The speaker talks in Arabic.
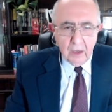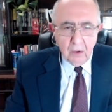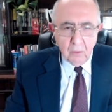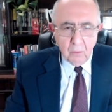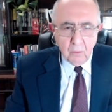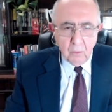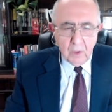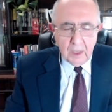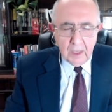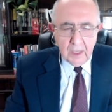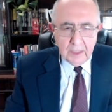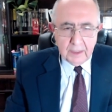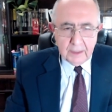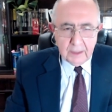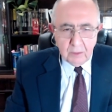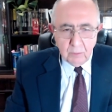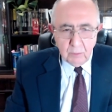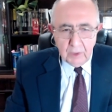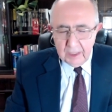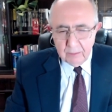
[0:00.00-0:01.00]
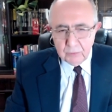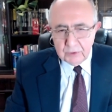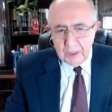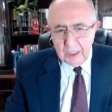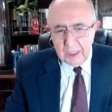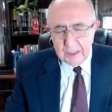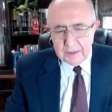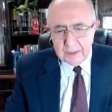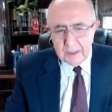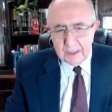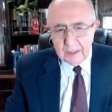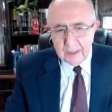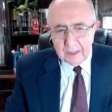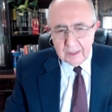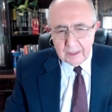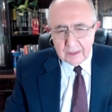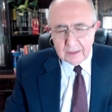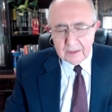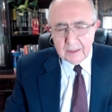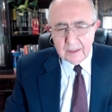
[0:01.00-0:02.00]
هو ان الولايات المتحده
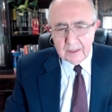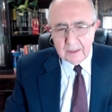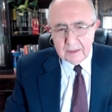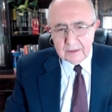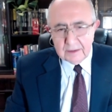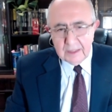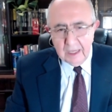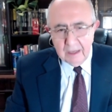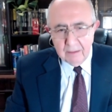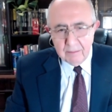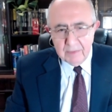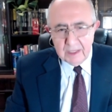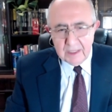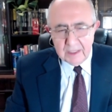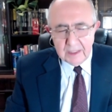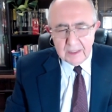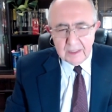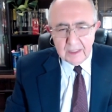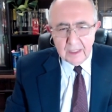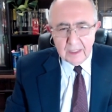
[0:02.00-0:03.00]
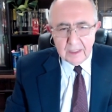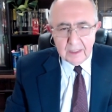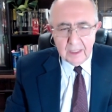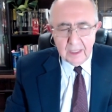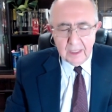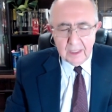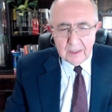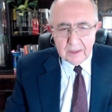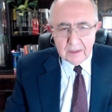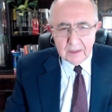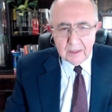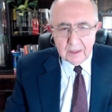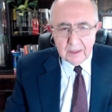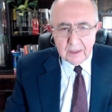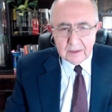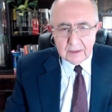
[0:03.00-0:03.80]
قررت عمليا ان